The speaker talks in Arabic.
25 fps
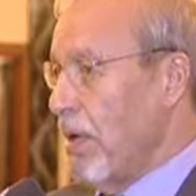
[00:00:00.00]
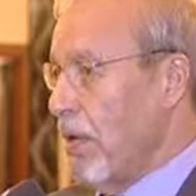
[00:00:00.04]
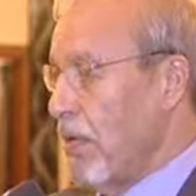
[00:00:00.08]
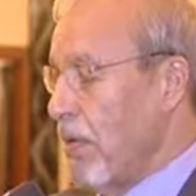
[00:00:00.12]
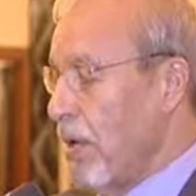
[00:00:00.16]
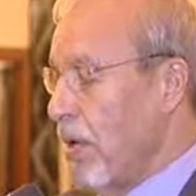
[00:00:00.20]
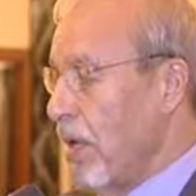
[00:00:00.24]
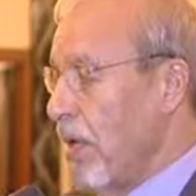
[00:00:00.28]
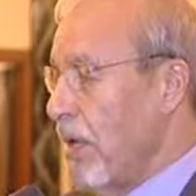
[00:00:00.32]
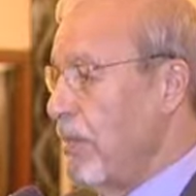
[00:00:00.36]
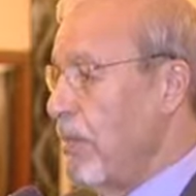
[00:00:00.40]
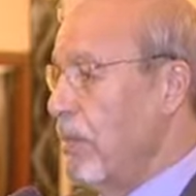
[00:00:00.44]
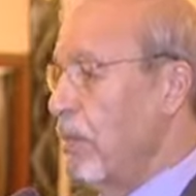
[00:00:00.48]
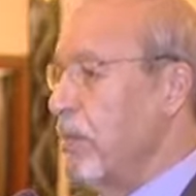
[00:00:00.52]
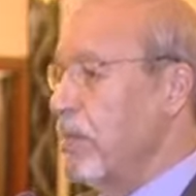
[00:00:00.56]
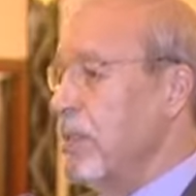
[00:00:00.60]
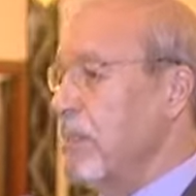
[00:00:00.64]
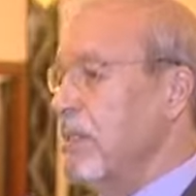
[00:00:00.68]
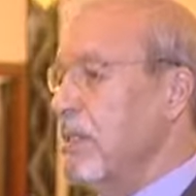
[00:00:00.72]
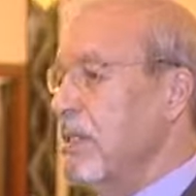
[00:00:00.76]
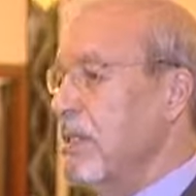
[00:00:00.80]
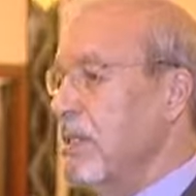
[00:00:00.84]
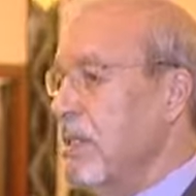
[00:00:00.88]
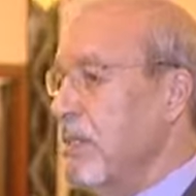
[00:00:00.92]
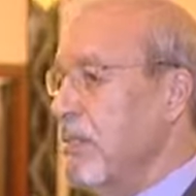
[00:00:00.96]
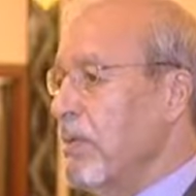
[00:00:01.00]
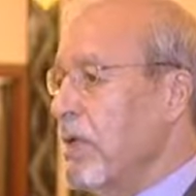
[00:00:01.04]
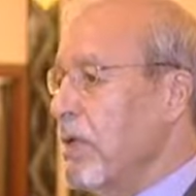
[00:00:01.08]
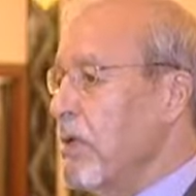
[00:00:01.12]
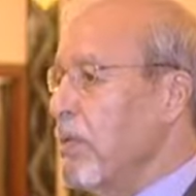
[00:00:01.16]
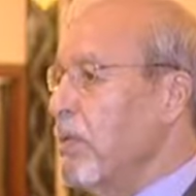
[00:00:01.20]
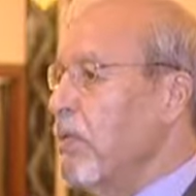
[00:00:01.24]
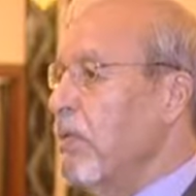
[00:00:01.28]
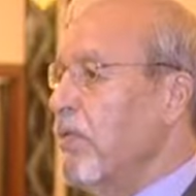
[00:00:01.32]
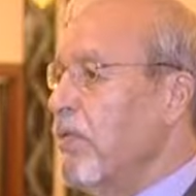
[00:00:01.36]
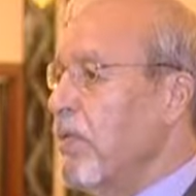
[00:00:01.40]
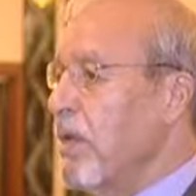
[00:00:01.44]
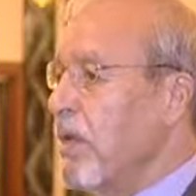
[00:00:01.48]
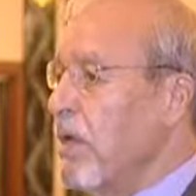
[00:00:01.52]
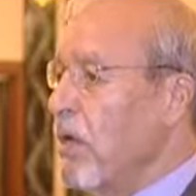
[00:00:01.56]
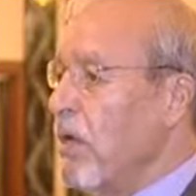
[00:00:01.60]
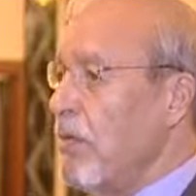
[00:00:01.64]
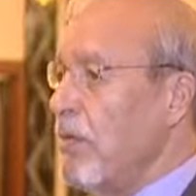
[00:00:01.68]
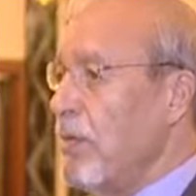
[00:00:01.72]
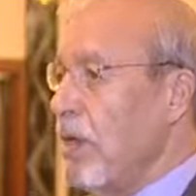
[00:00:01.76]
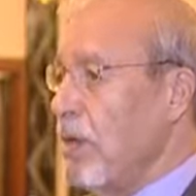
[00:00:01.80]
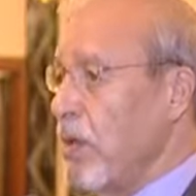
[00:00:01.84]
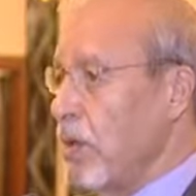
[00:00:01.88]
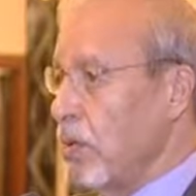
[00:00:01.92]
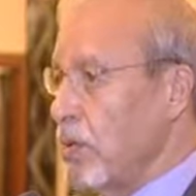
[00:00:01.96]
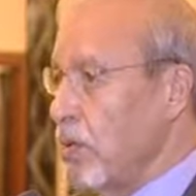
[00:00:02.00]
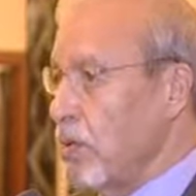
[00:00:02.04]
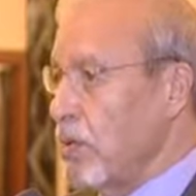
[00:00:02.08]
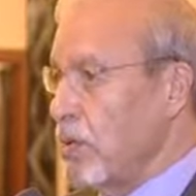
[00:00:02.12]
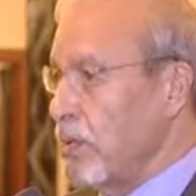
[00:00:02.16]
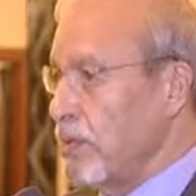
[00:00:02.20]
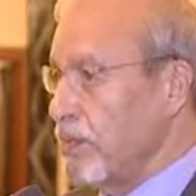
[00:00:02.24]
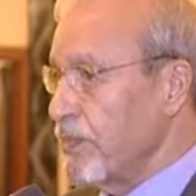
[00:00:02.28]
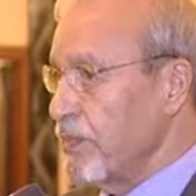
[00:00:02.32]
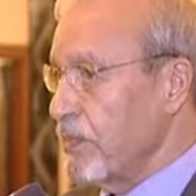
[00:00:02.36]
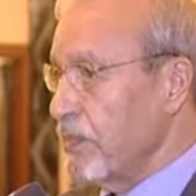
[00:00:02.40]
وانا بنقول بس يمكن يكون في نوع من الهدوء